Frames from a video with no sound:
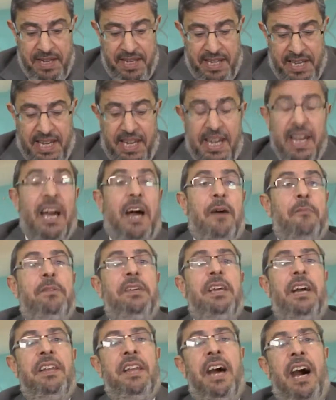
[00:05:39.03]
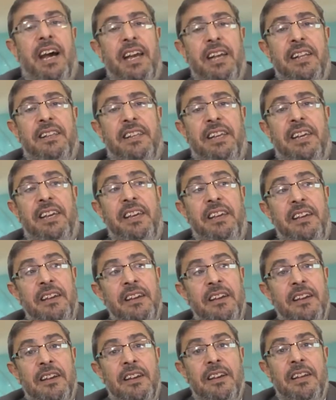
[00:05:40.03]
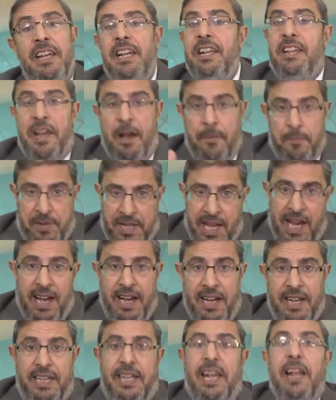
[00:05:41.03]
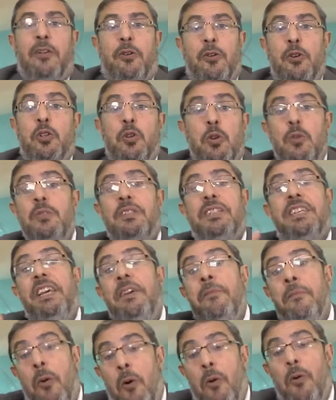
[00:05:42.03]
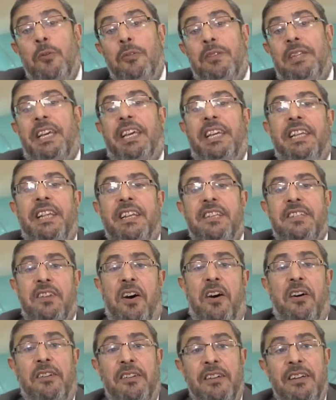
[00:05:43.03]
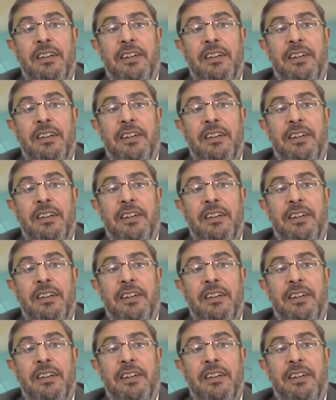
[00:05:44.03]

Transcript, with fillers: Et Rabbi Yanaï dit, il y a bien quelque chose qui monte et qui descend,